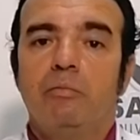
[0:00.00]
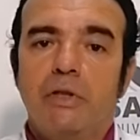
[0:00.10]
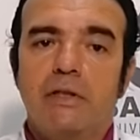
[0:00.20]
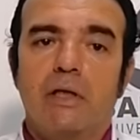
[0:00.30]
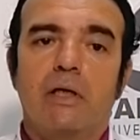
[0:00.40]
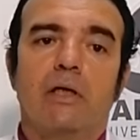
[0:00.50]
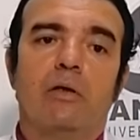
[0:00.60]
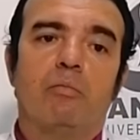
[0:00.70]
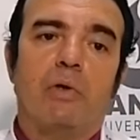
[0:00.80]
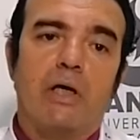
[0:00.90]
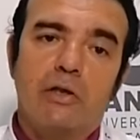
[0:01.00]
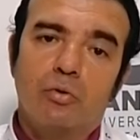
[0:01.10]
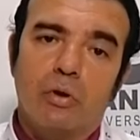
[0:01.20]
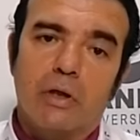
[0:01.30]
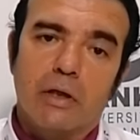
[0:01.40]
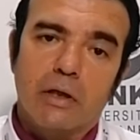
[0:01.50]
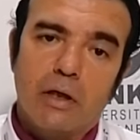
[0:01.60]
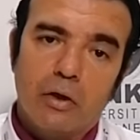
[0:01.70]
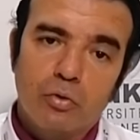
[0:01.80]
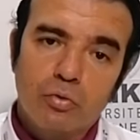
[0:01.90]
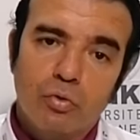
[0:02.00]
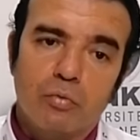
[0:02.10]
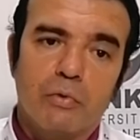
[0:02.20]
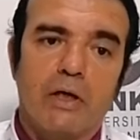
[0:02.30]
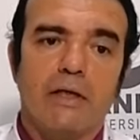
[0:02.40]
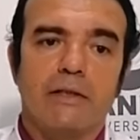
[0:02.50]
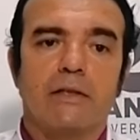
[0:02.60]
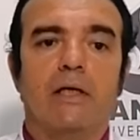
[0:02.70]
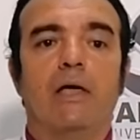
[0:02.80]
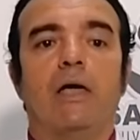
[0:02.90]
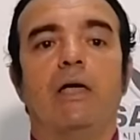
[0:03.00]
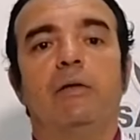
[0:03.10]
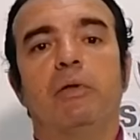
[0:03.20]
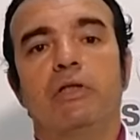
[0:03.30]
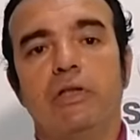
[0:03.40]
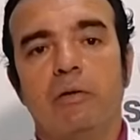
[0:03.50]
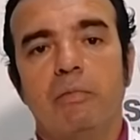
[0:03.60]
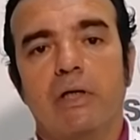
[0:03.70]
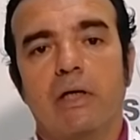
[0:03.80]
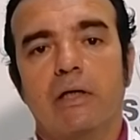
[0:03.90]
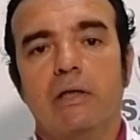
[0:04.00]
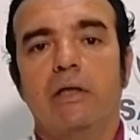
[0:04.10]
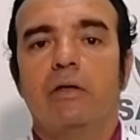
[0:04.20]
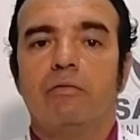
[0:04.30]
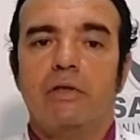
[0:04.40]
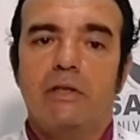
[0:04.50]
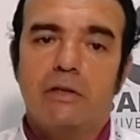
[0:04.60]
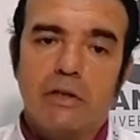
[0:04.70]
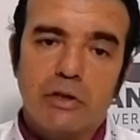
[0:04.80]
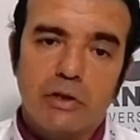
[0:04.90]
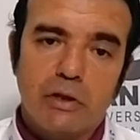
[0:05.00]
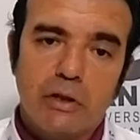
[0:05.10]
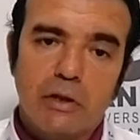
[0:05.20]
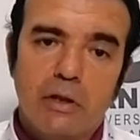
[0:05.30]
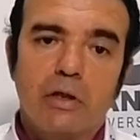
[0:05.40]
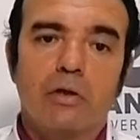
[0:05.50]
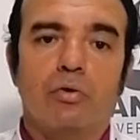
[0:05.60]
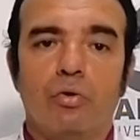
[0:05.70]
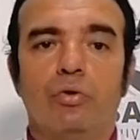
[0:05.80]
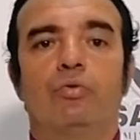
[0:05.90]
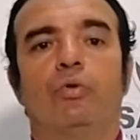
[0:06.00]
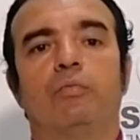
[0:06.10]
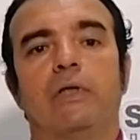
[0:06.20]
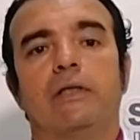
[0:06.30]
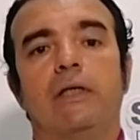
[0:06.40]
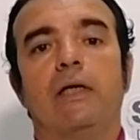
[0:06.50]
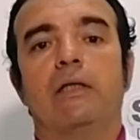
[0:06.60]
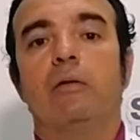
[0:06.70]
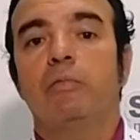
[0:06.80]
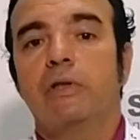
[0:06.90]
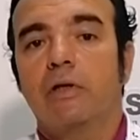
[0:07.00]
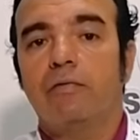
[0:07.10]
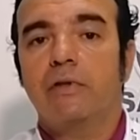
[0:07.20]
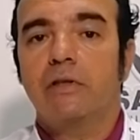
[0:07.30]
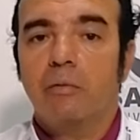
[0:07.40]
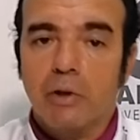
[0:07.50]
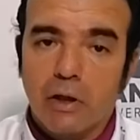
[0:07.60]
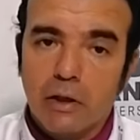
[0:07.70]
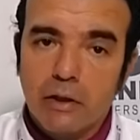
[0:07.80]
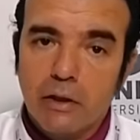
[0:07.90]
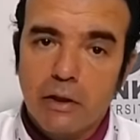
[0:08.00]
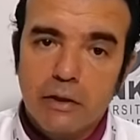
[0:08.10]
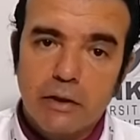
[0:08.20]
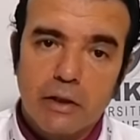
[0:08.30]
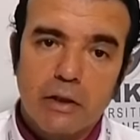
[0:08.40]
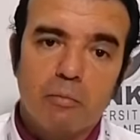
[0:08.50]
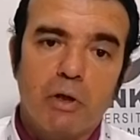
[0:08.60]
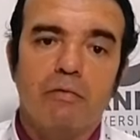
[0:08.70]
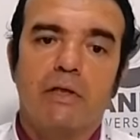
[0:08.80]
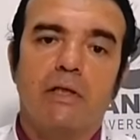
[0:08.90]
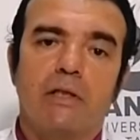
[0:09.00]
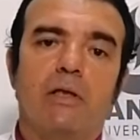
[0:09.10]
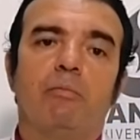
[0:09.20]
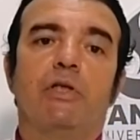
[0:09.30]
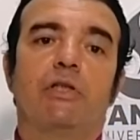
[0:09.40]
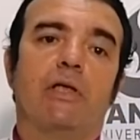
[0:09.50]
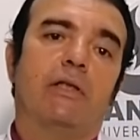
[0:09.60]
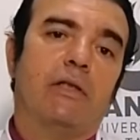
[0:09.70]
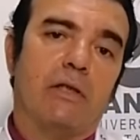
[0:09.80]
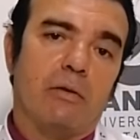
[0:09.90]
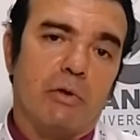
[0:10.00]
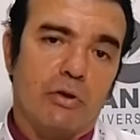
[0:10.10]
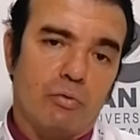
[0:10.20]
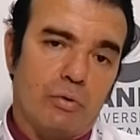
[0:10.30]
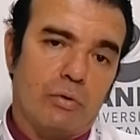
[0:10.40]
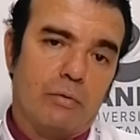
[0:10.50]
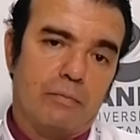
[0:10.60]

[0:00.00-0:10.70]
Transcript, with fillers: Bize bariz olarak akut durumda hasta ani başlayan bir ağrı ve dizde şişlik, kronik durumda ise eklem mesafesinde bir ağrı, takılma ve kilitlenme şikayetleriyle başvurur.